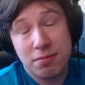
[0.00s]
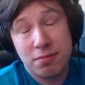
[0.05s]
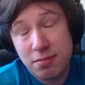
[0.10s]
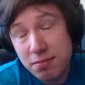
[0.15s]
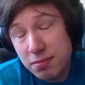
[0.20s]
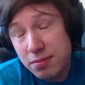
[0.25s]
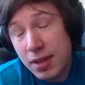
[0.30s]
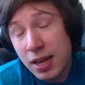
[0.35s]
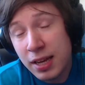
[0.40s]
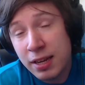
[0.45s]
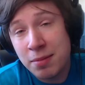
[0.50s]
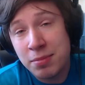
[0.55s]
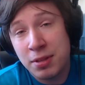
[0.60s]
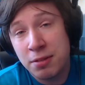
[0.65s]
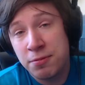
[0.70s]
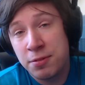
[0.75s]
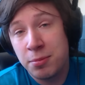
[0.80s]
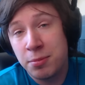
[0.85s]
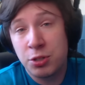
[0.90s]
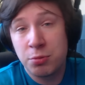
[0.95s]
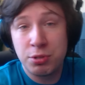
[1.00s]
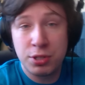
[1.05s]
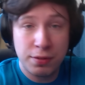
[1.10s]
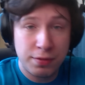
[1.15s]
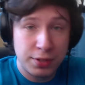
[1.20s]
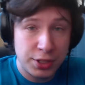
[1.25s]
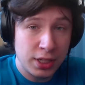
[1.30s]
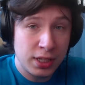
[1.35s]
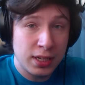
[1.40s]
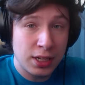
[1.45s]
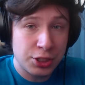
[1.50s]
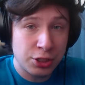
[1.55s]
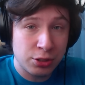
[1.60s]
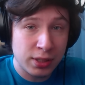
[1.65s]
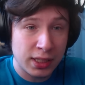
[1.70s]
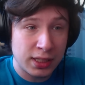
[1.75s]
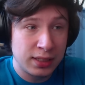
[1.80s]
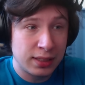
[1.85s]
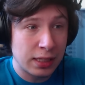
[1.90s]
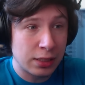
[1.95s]
Nagram ten filmik, żebyście wiedzieli, dlaczego
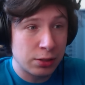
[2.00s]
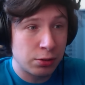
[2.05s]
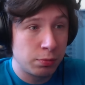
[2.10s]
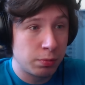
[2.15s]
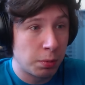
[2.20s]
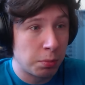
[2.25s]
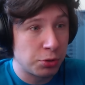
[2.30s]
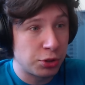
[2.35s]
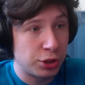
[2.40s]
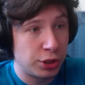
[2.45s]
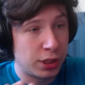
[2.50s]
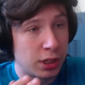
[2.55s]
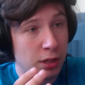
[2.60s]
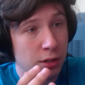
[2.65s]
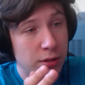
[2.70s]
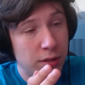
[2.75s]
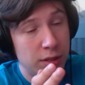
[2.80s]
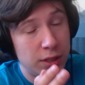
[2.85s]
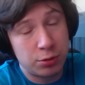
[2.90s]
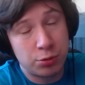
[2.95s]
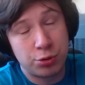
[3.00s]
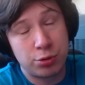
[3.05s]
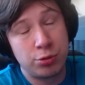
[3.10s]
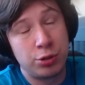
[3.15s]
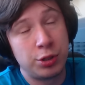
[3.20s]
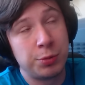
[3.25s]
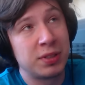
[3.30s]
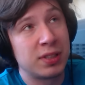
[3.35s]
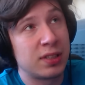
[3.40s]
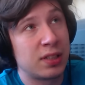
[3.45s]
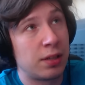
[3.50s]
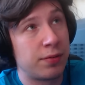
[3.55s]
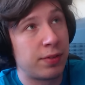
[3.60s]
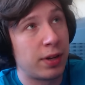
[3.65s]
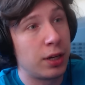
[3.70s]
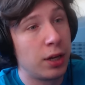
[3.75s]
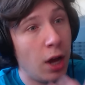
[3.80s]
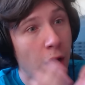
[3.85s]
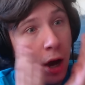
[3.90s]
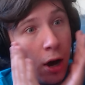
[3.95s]
taki zastój, bo może się niektórzy ludzie by
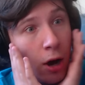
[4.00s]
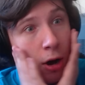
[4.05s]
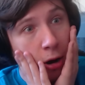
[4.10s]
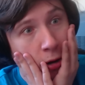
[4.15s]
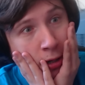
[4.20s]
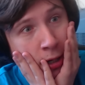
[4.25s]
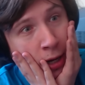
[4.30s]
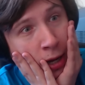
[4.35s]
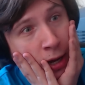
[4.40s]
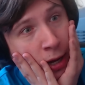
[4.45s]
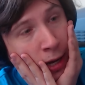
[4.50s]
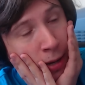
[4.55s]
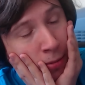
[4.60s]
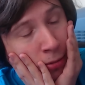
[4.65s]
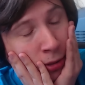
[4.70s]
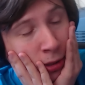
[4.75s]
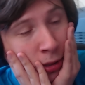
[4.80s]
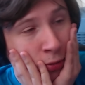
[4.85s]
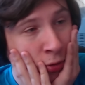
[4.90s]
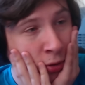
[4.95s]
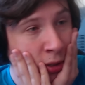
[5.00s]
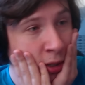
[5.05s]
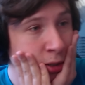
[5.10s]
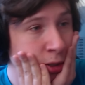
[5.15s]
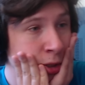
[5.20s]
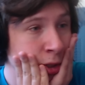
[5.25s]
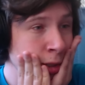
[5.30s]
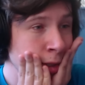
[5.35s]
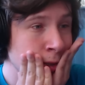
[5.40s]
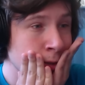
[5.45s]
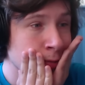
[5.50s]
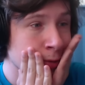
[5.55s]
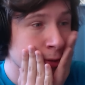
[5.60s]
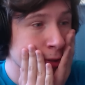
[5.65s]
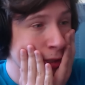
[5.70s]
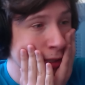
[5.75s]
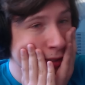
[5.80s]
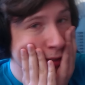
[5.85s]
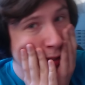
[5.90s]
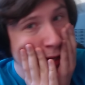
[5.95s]
zastanawiali O nie, Karol, nie rzuca odcinków,
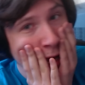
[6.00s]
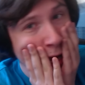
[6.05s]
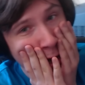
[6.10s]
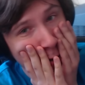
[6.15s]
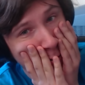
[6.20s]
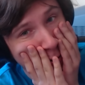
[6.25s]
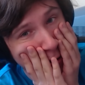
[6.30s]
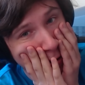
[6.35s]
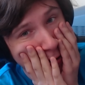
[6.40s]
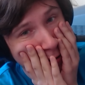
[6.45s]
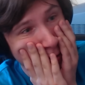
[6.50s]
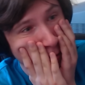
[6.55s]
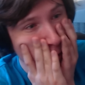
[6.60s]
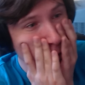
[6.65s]
co się stało?